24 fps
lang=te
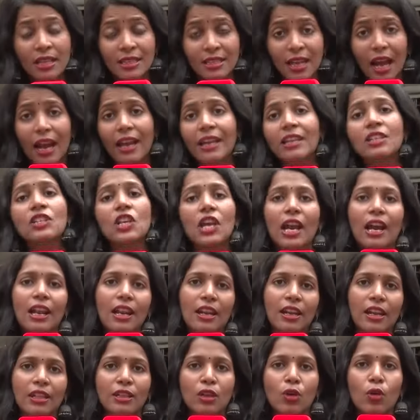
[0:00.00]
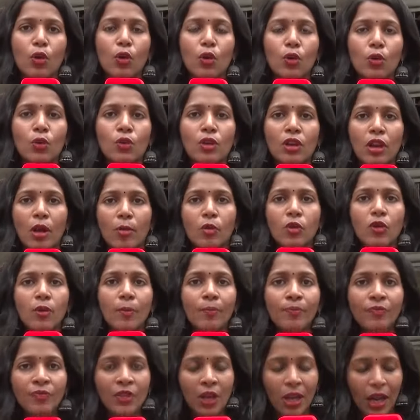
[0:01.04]
సాయం చేయాలని అయితే కోరుకుంటున్నాము
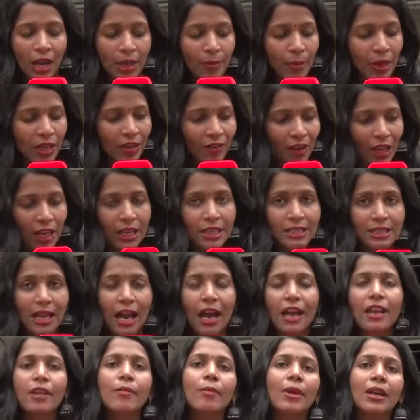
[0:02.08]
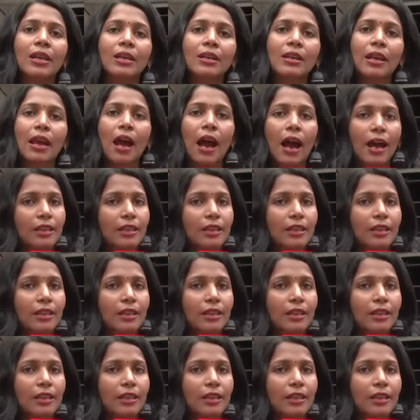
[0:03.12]
అండ్ మనకి వాళ్ళకి సాయం అంటే